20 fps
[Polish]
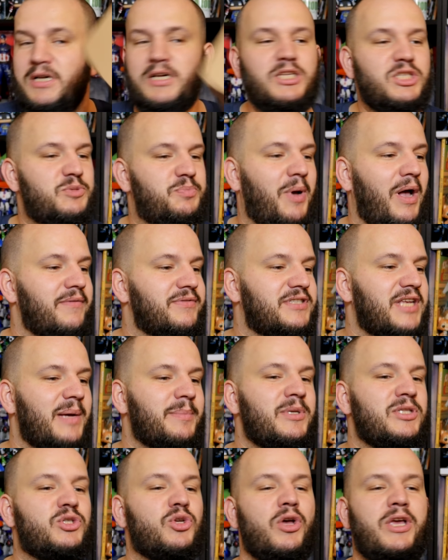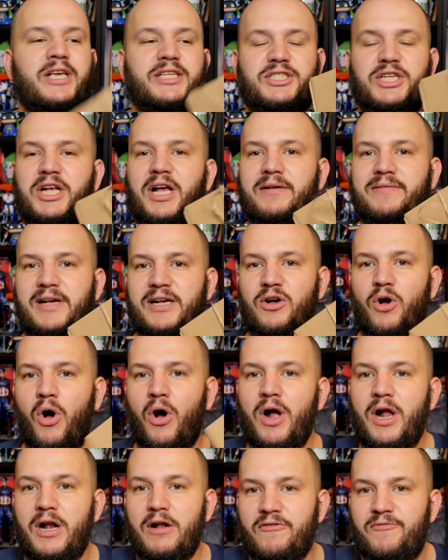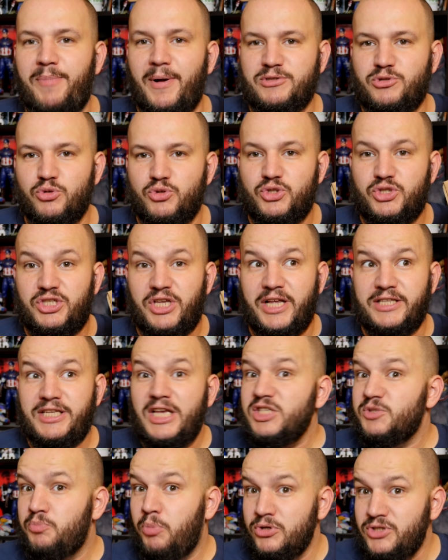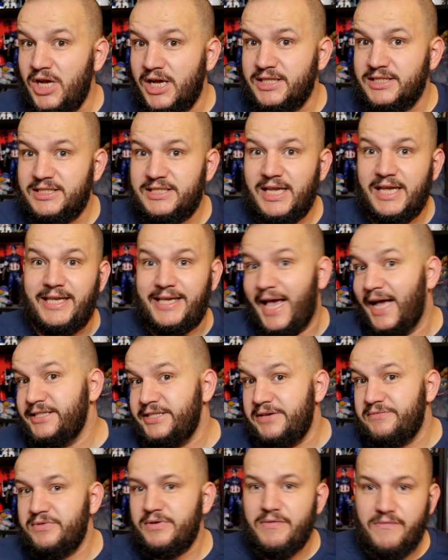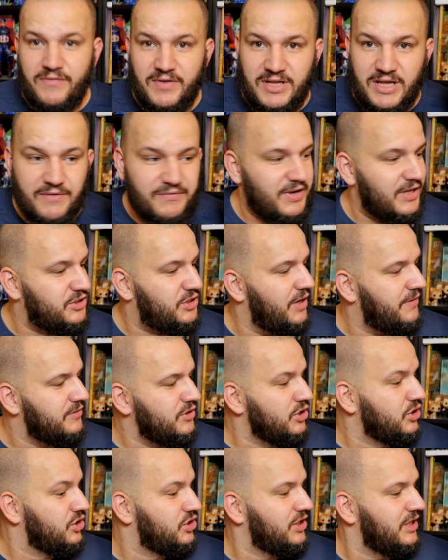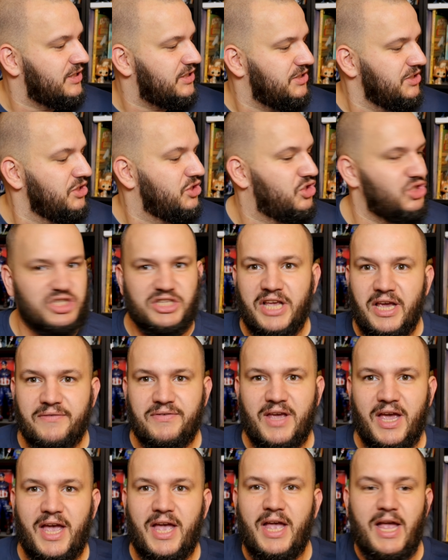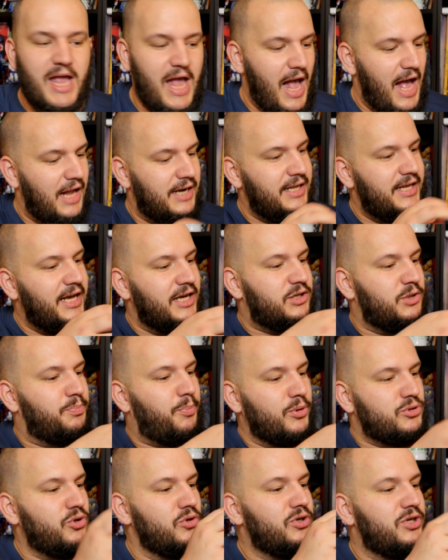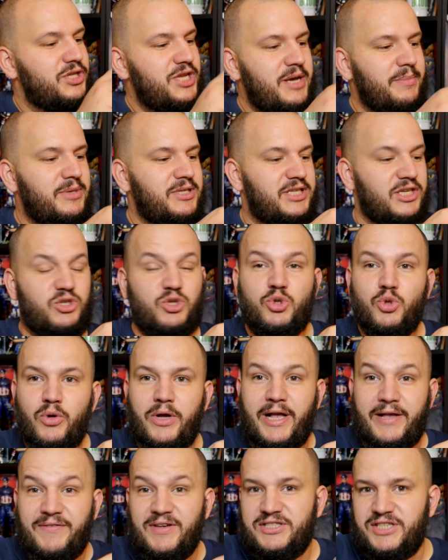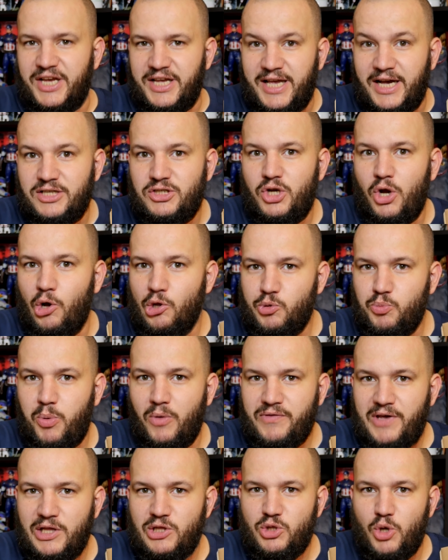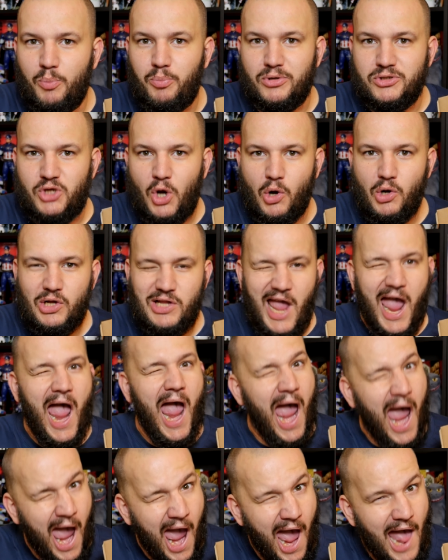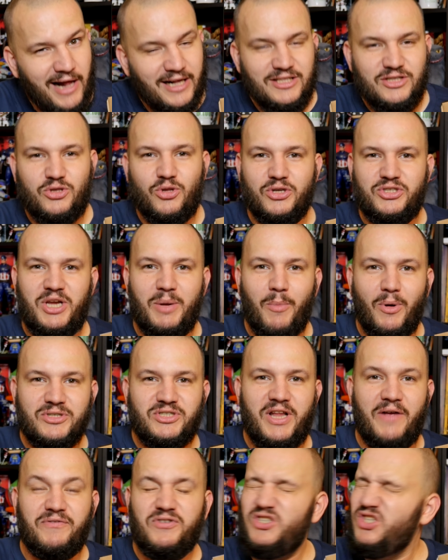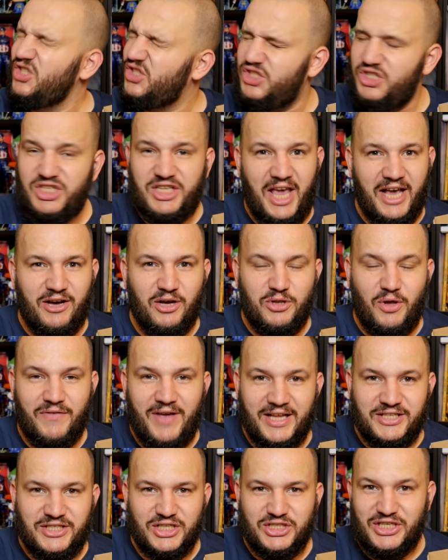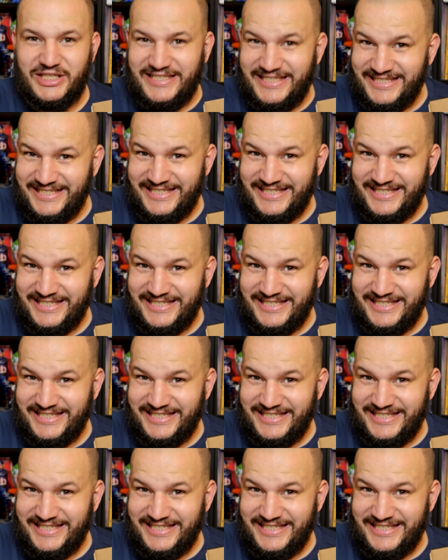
Sprawdzamy, co jest ciekawego w paczuszce. Niespodziance, ja nie wiem, wy nie wiecie, nikt z nas nic nie wie, ale jak pociągniemy za sznurek, wiecie, jak się odpowiednio pociągnie, to się można wszystkiego dowiedzieć.